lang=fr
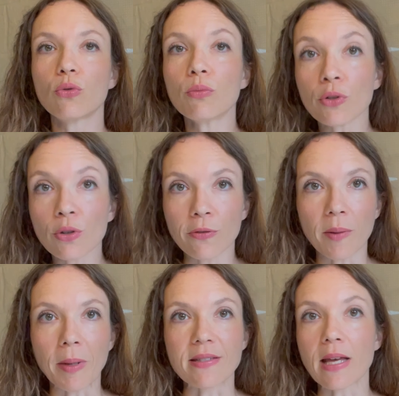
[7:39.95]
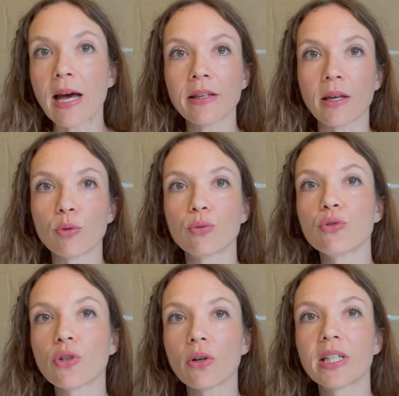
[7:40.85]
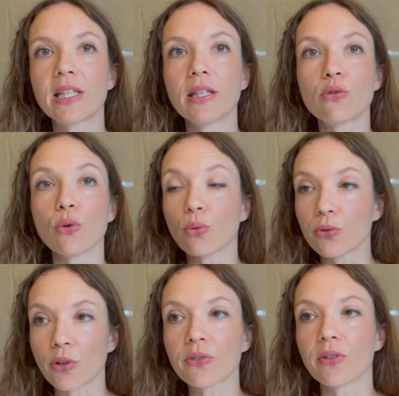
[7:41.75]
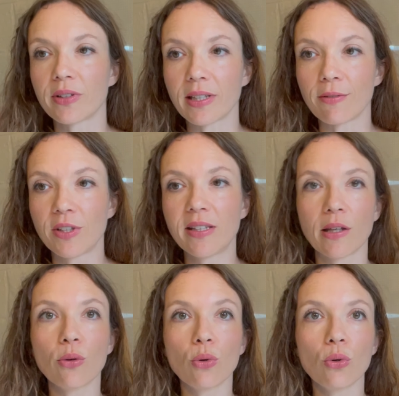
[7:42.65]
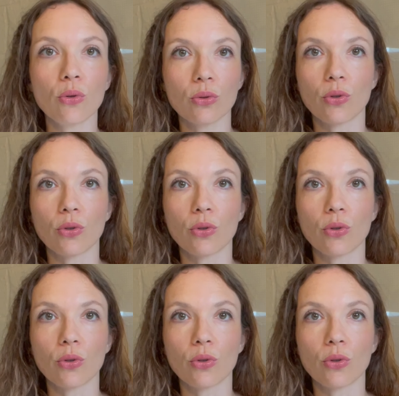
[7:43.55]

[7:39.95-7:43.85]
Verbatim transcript: Tout le monde ne fait pas ça, il y a beaucoup de gens qui se contentent des vidéos